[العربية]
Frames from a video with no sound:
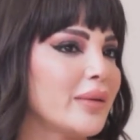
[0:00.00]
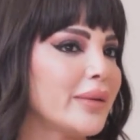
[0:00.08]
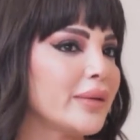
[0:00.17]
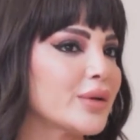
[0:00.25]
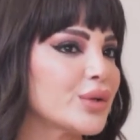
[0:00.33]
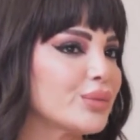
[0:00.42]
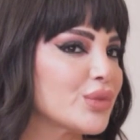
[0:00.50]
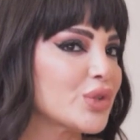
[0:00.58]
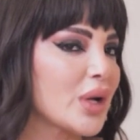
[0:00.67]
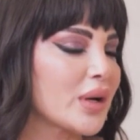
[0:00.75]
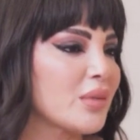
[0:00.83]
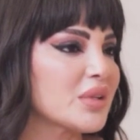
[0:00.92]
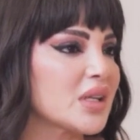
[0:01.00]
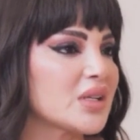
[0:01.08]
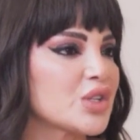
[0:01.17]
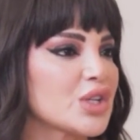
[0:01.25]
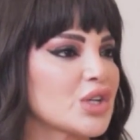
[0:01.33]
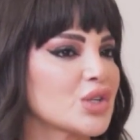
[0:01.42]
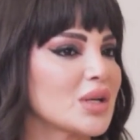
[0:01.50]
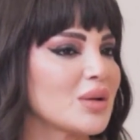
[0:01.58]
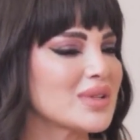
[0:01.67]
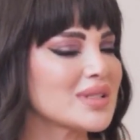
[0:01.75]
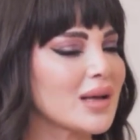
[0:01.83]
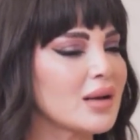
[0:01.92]
آه، جربت اني
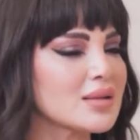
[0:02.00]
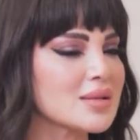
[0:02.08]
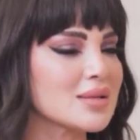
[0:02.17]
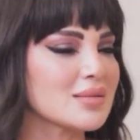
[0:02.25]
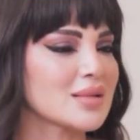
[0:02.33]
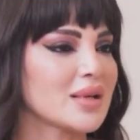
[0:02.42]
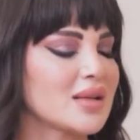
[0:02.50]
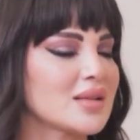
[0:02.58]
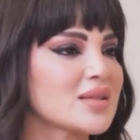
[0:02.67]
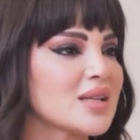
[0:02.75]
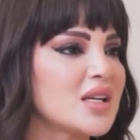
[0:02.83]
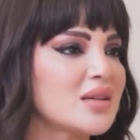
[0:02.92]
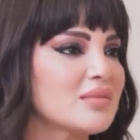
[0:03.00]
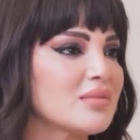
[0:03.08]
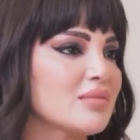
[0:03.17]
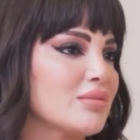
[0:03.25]
اسجل بس خلص يعني انسان